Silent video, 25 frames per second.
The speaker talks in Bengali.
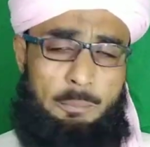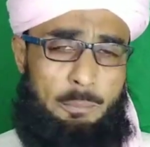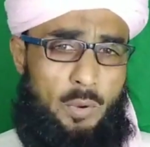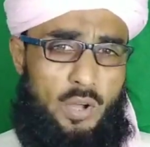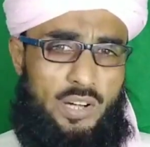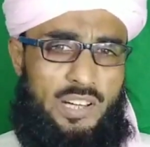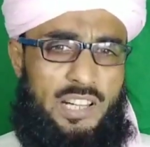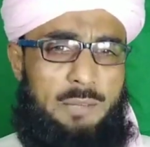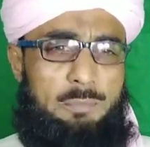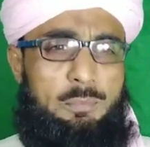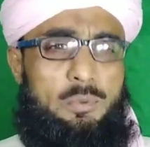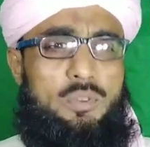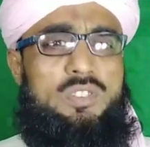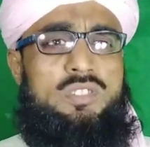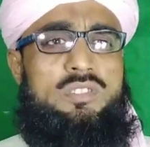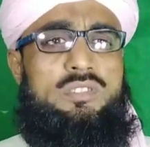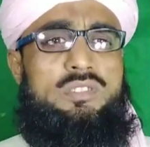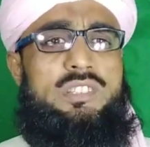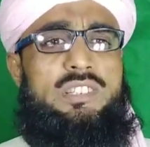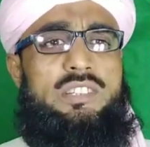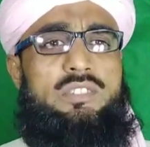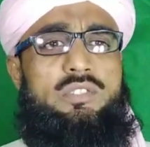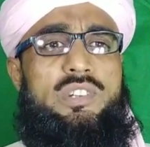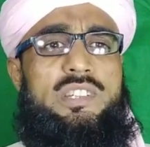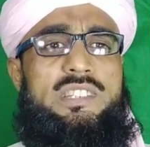পরের
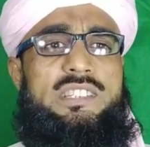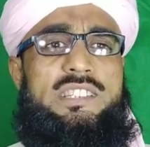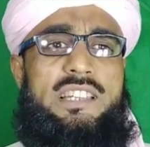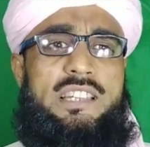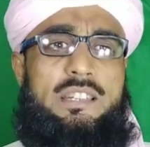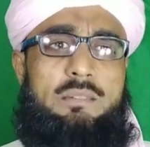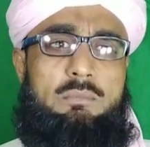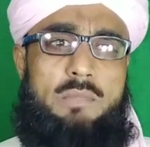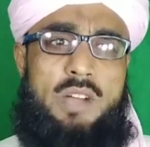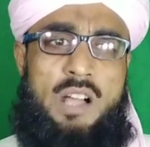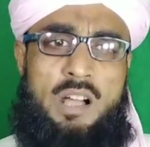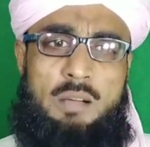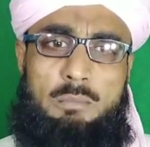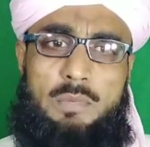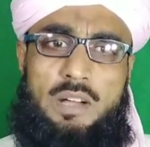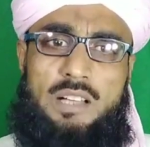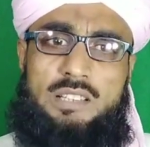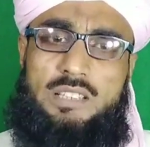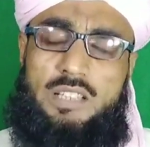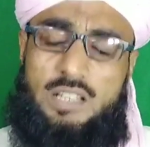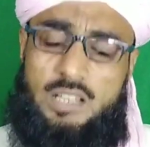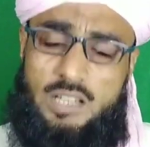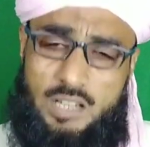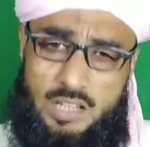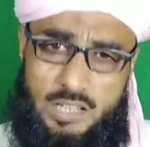প্রশ্নটি করেছেন
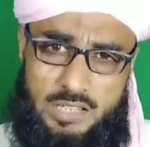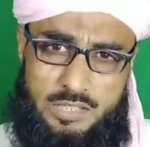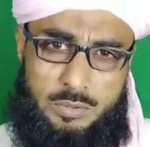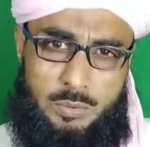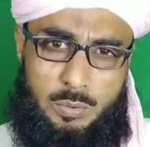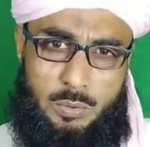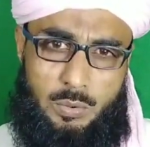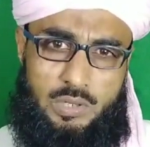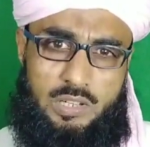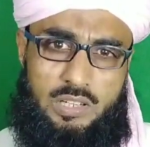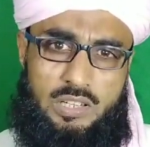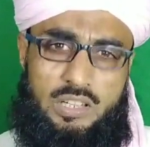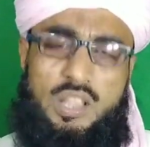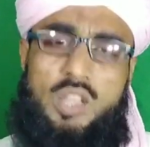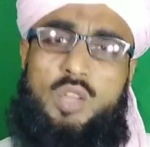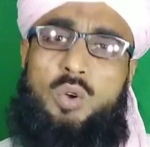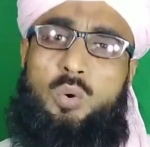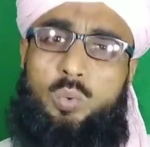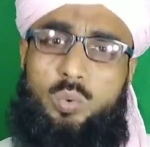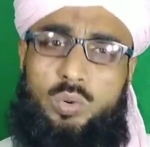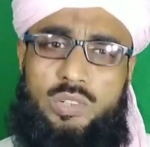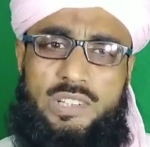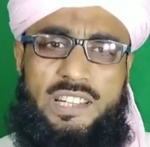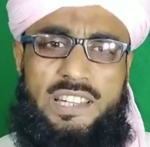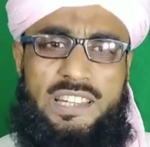মোহাম্মদ নজরুল
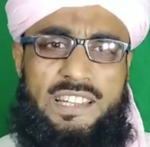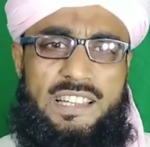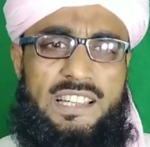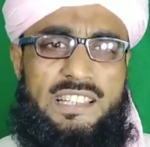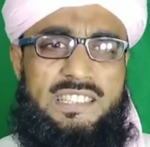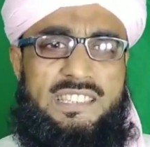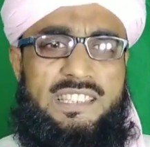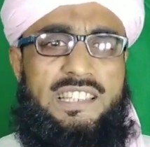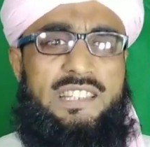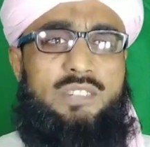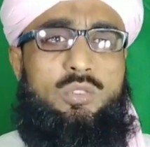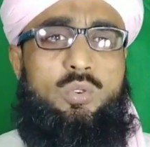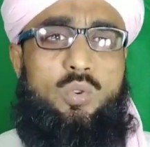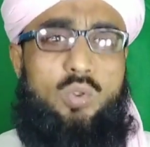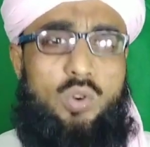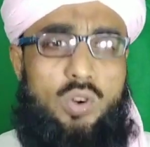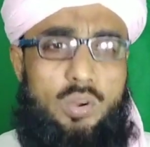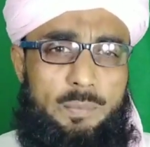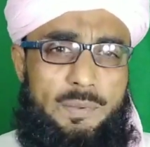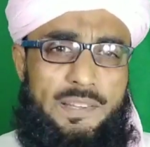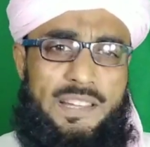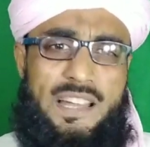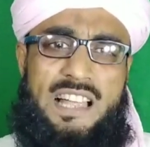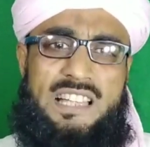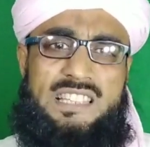উনি লিখেছেন
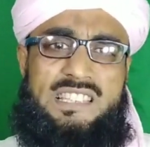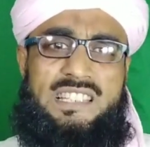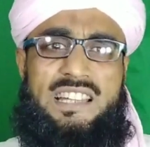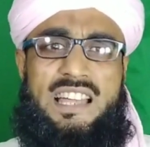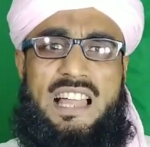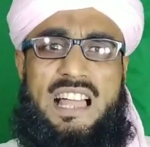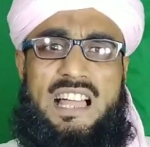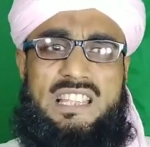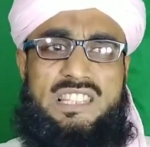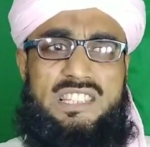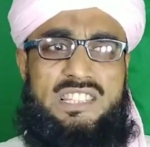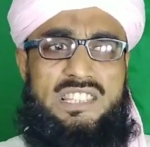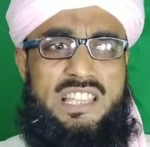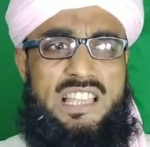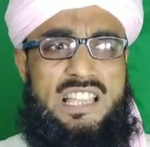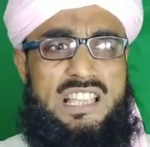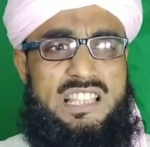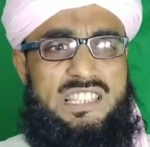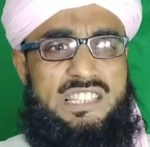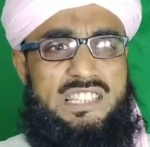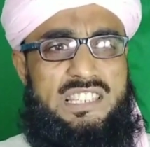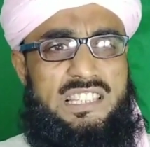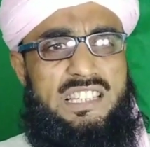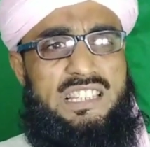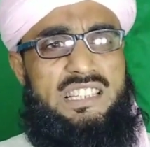কবিরাজেরা যে
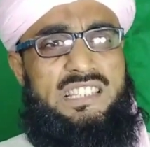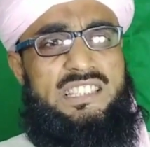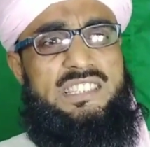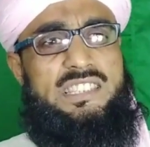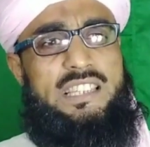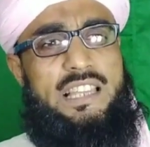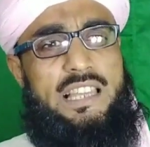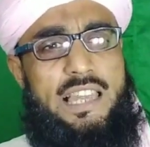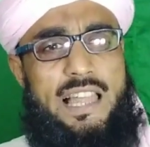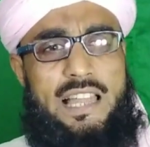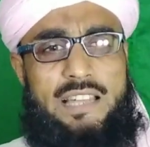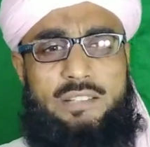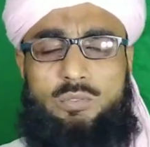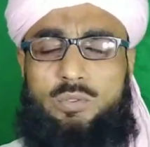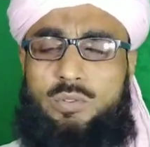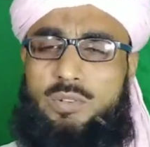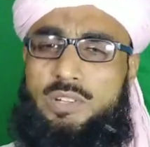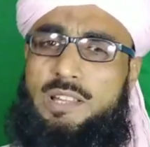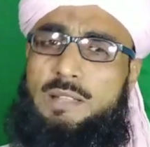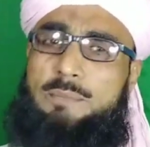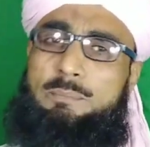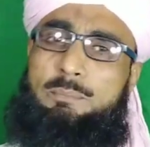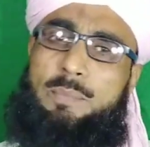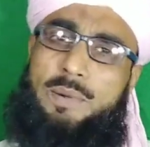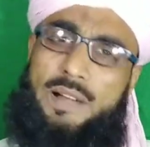জিন চালান
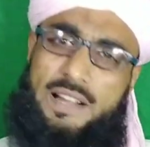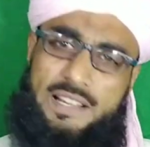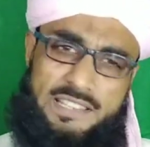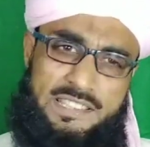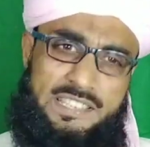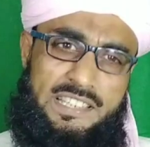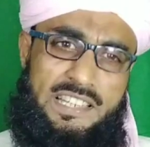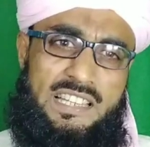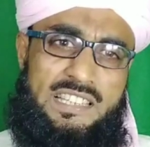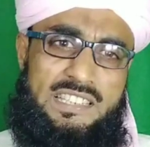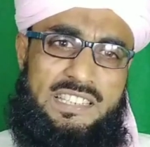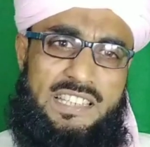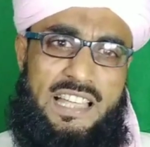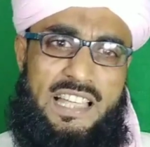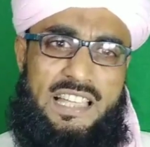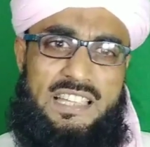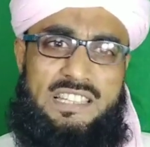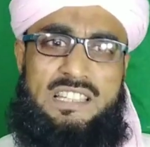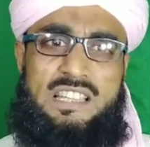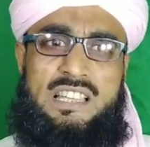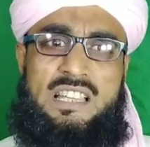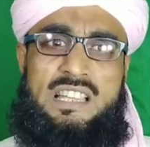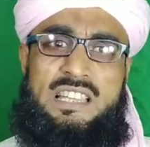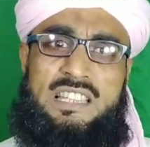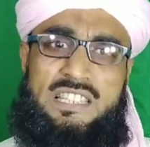করে পাঠিয়ে দেয়
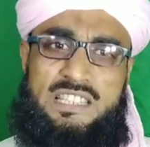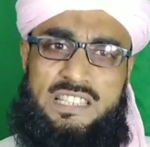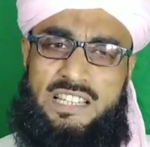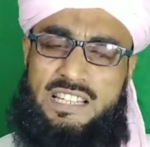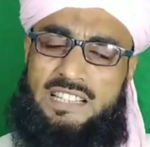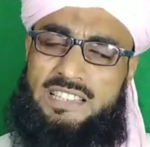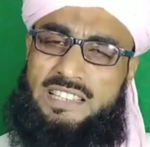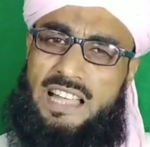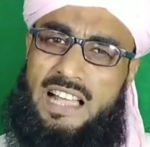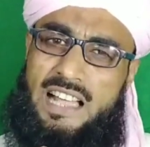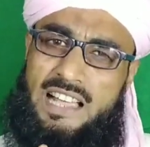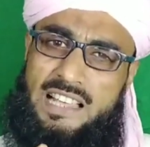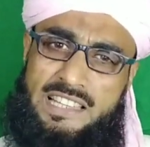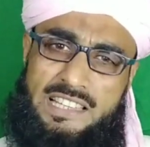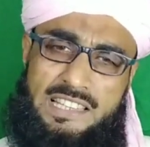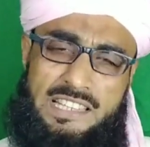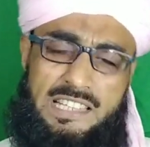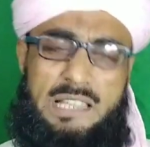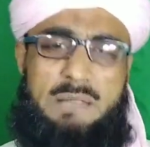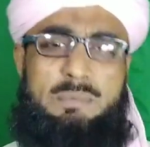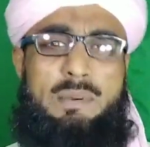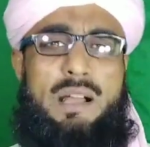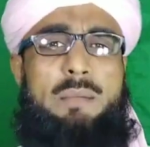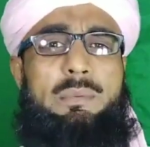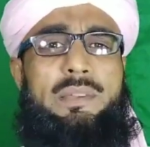সেটা
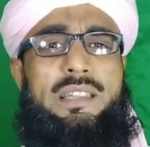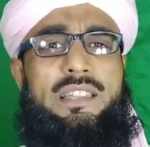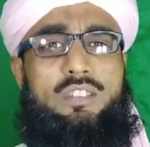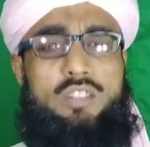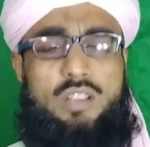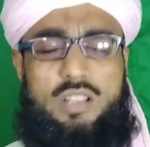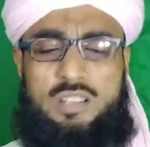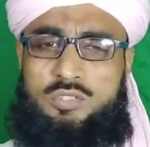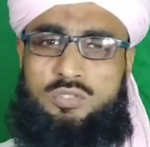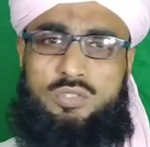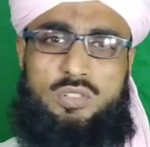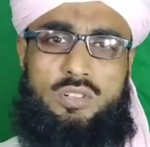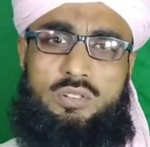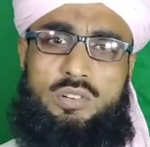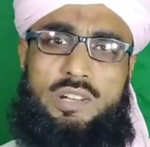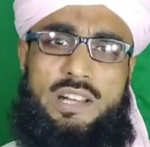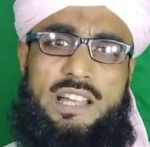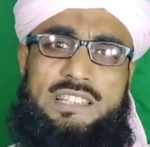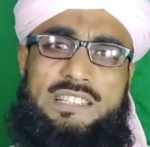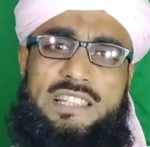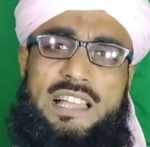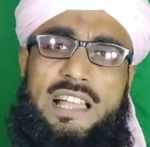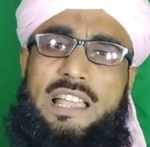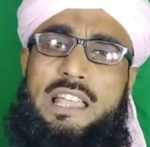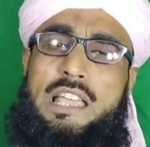কিভাবে নষ্ট
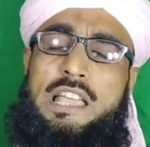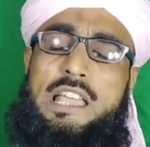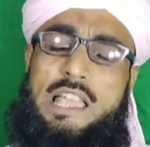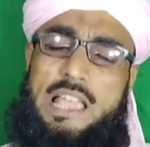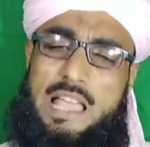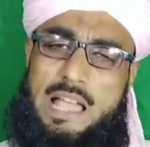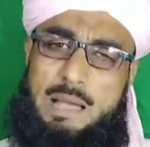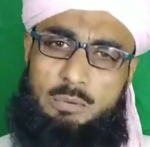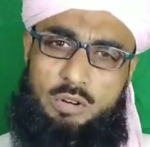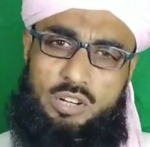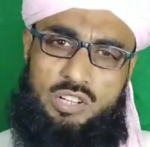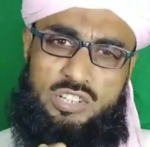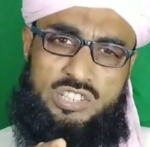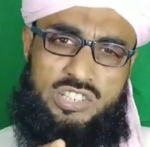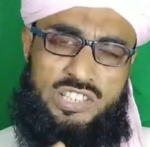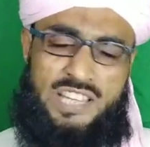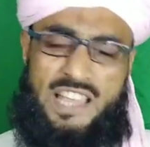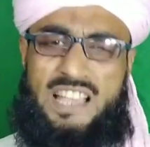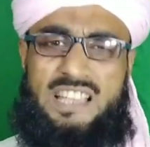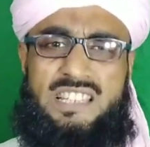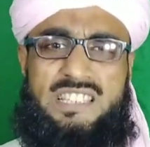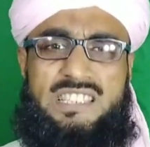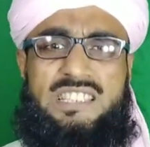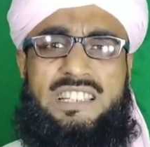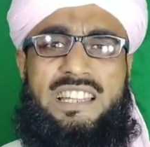করা যায় এবং
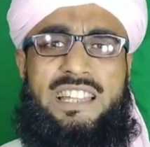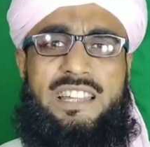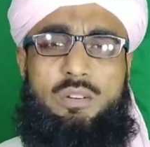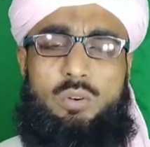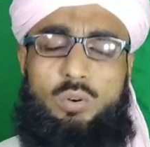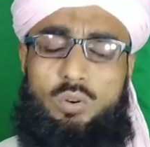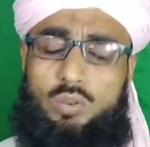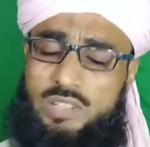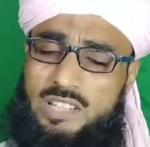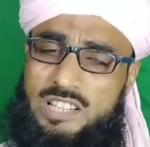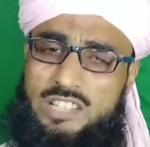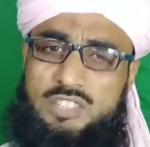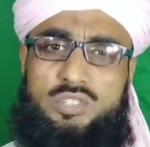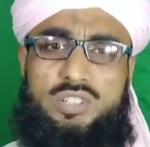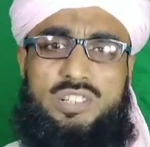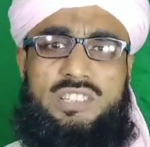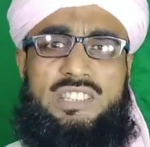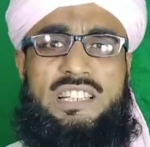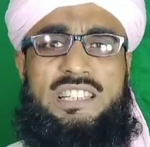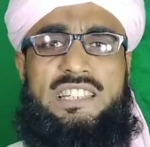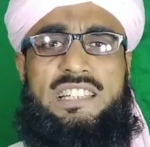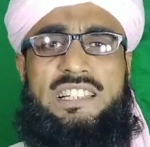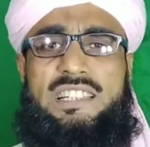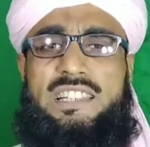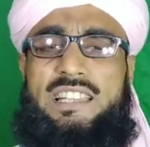সেই জিনের
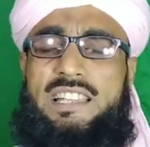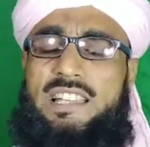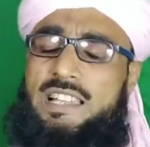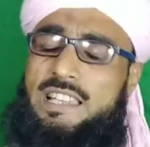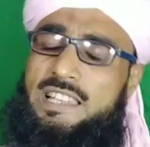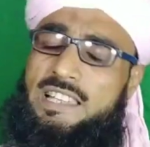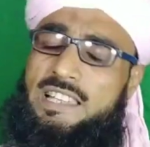অনিষ্টতা থেকে